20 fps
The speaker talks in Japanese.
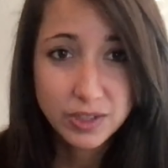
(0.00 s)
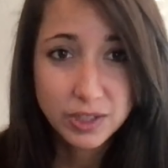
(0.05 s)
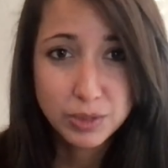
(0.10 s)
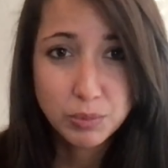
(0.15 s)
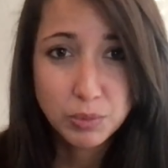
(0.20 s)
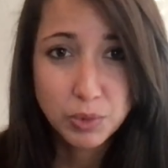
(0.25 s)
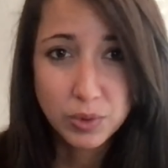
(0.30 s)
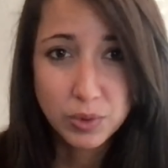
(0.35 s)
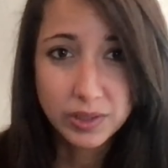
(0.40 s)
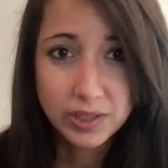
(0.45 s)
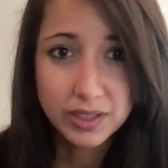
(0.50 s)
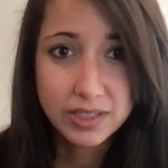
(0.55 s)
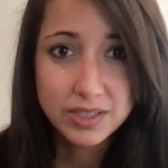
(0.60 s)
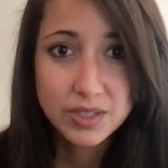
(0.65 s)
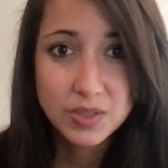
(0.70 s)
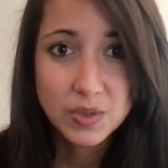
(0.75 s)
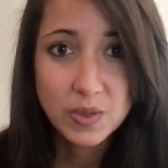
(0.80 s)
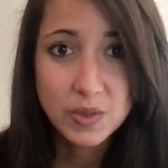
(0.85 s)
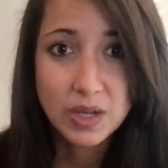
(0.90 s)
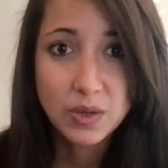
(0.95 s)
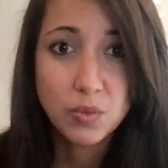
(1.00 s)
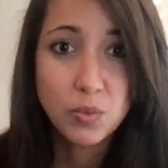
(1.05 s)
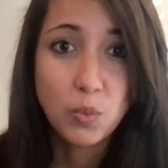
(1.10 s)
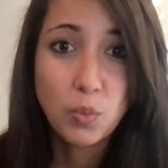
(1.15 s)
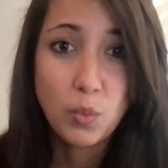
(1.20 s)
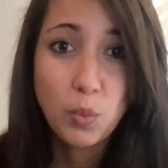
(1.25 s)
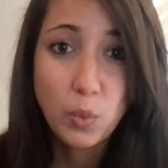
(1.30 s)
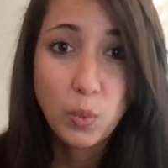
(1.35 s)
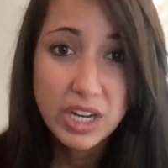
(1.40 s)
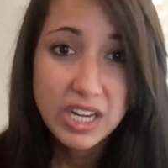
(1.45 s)
海外で稼ぐ
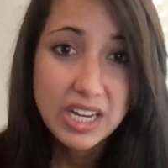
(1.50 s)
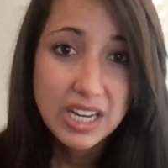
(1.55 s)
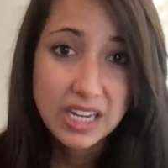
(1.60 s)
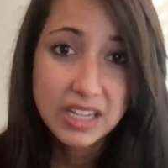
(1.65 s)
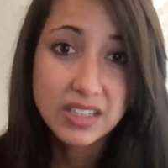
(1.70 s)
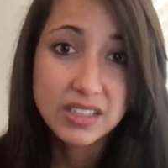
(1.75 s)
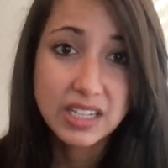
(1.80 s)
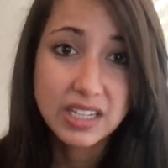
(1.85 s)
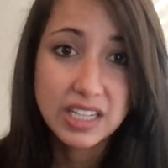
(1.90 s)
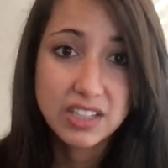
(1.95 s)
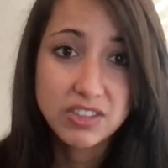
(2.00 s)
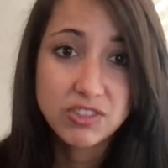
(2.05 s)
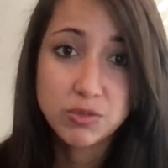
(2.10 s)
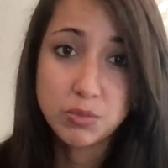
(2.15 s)
には500